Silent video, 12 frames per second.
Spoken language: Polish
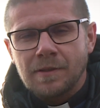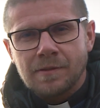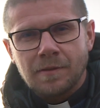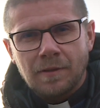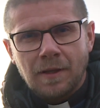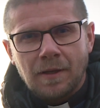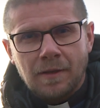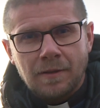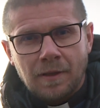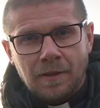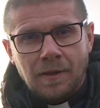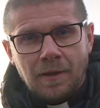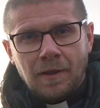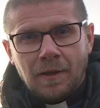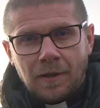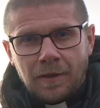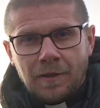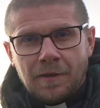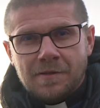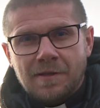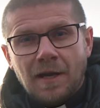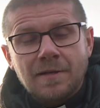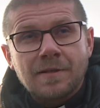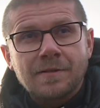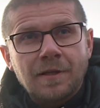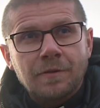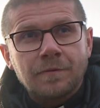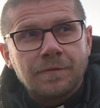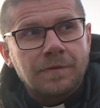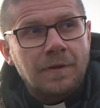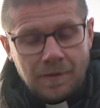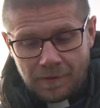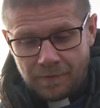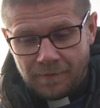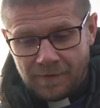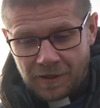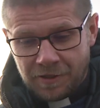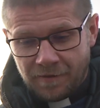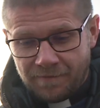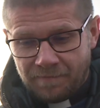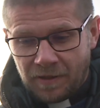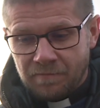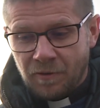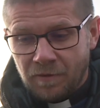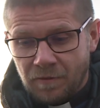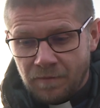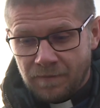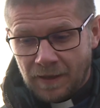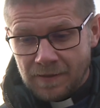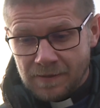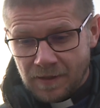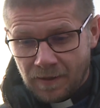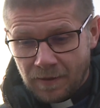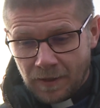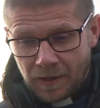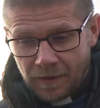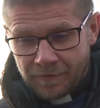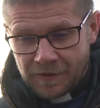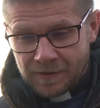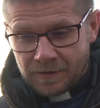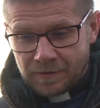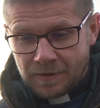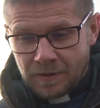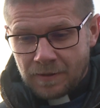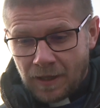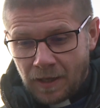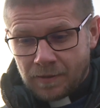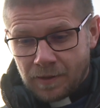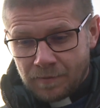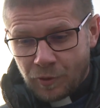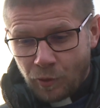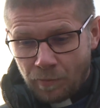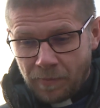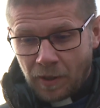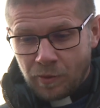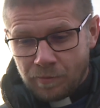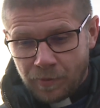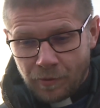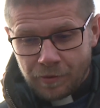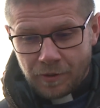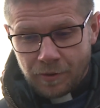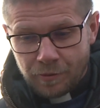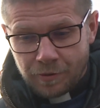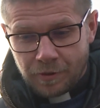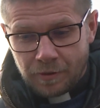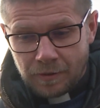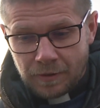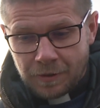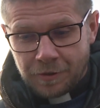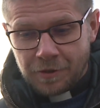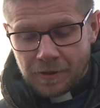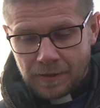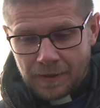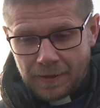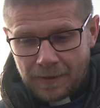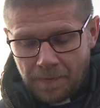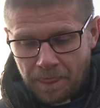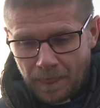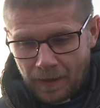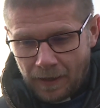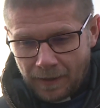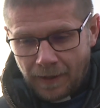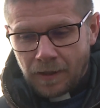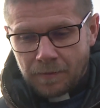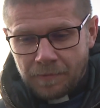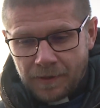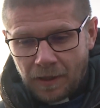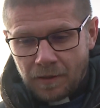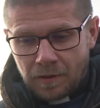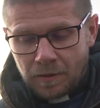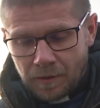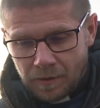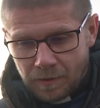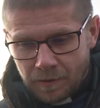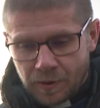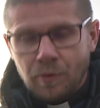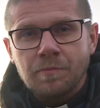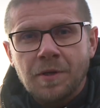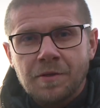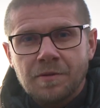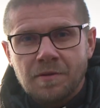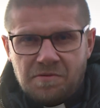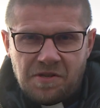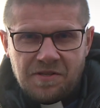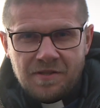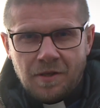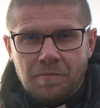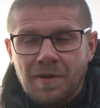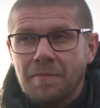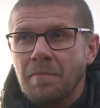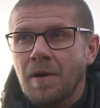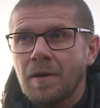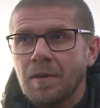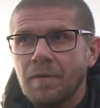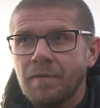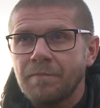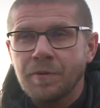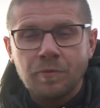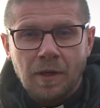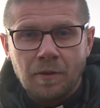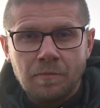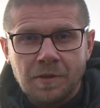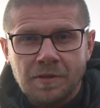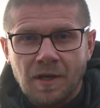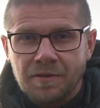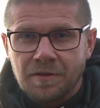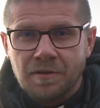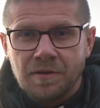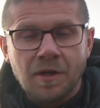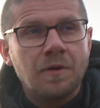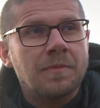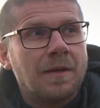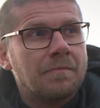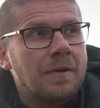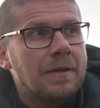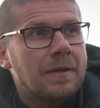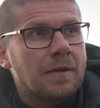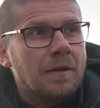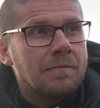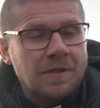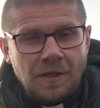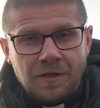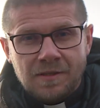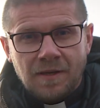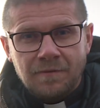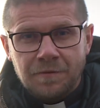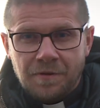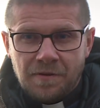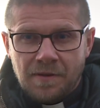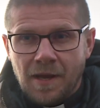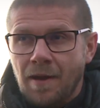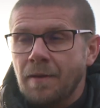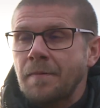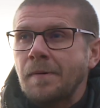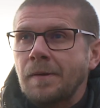historia, jak jeden z gangsterów wreszcie wpadł mu w ręce. Wszyscy na tym chłopaku położyli już krzyżyk, a Janek pyta go, co umiesz? Nic nie umiem piłkę. Umiesz grać? Nie umiem. Masz jakiś zawód? Nie.